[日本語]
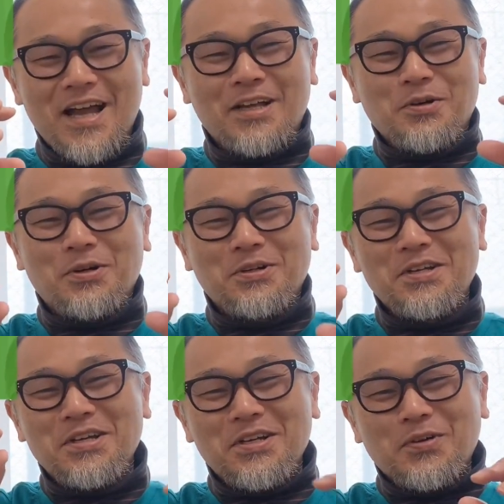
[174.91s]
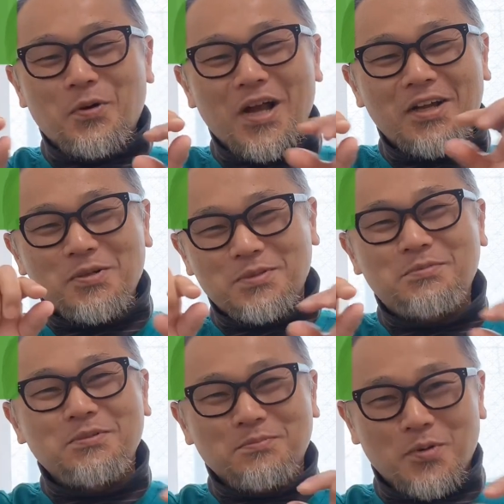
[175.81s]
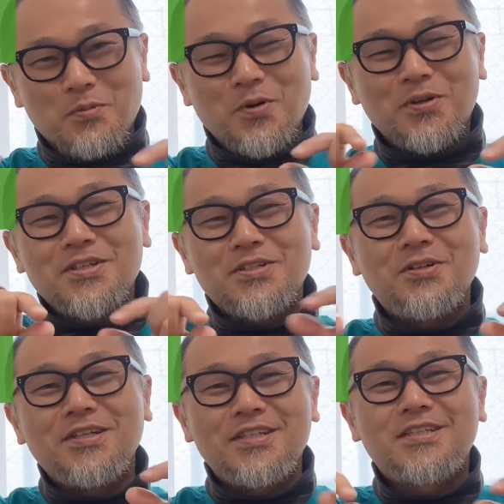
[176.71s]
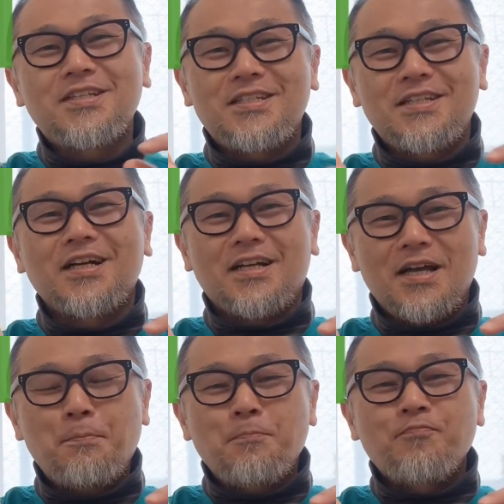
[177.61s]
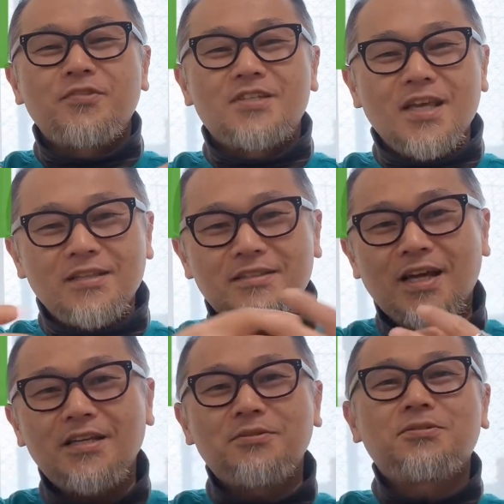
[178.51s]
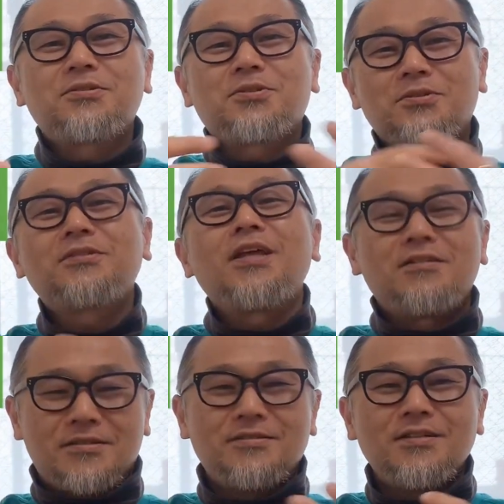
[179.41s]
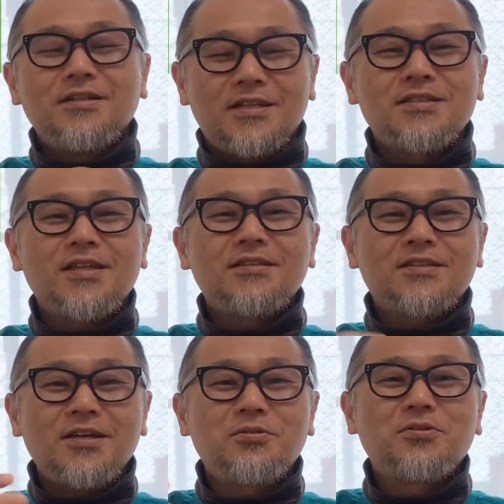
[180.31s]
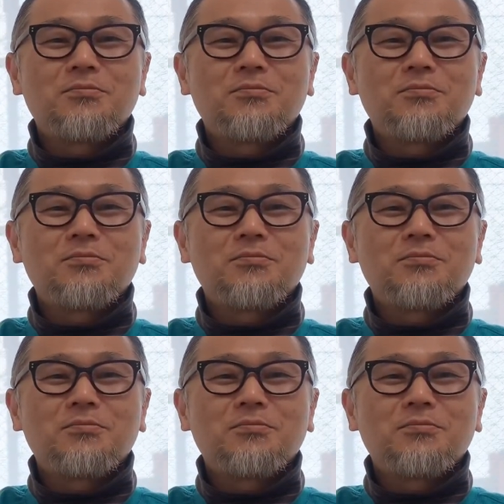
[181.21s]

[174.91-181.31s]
あの他の部分もものすごい意識しながら全体をこう取っていく、ね、全体をこう